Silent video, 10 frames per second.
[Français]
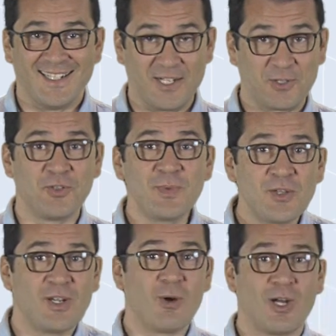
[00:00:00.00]
L'économie
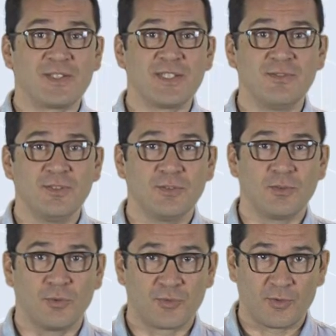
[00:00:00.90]
collaborative,
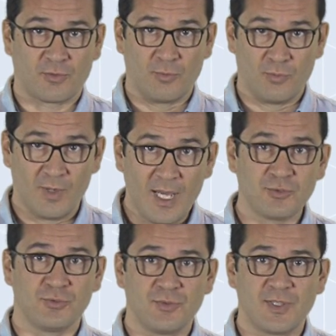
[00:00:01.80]
au sens le plus
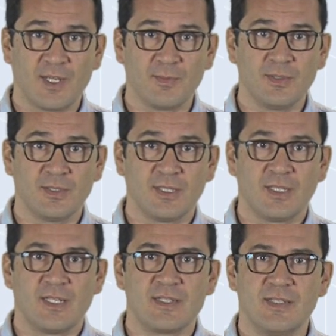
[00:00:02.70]
large du terme,
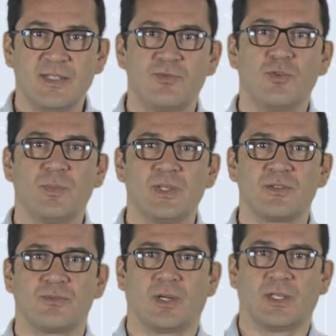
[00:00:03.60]
s'est développée
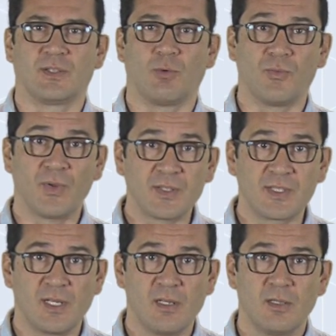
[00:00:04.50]
sur un terreau
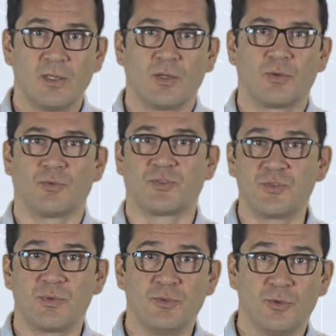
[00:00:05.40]
fertile,
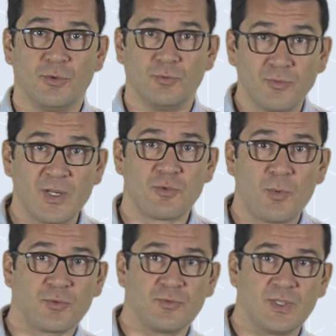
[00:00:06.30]
constitué de nouvelles
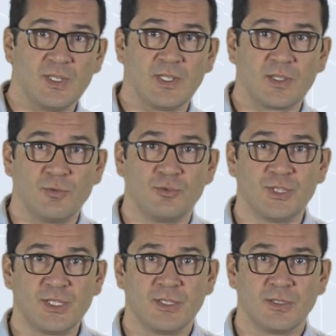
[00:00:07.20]
opportunités
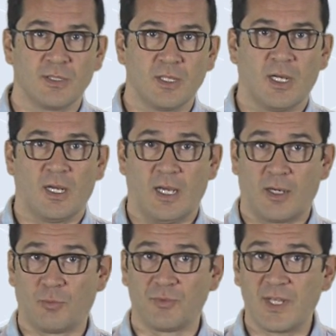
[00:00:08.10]
technologiques,
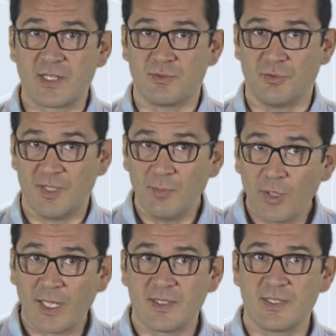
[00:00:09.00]
un contexte de
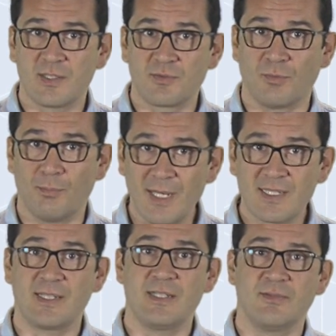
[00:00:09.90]
démocratisation
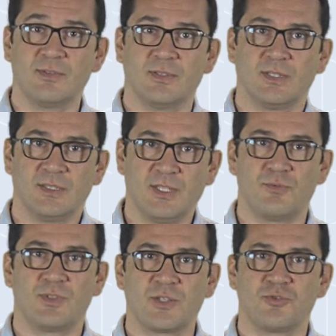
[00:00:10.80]
massive des
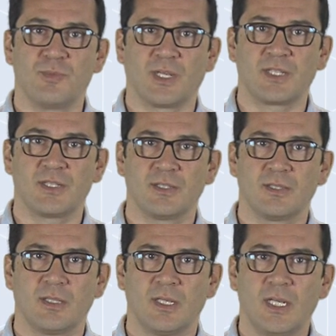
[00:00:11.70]
usages numériques
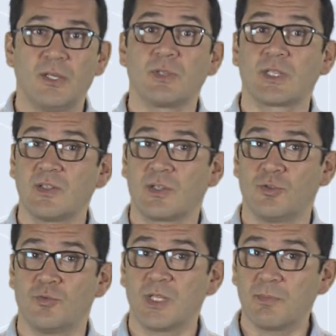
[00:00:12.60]
et une crise
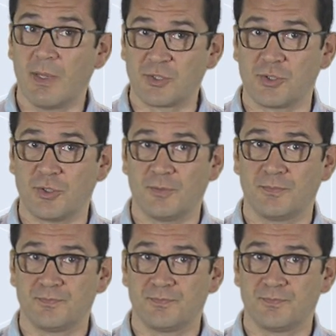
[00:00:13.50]
économique majeure.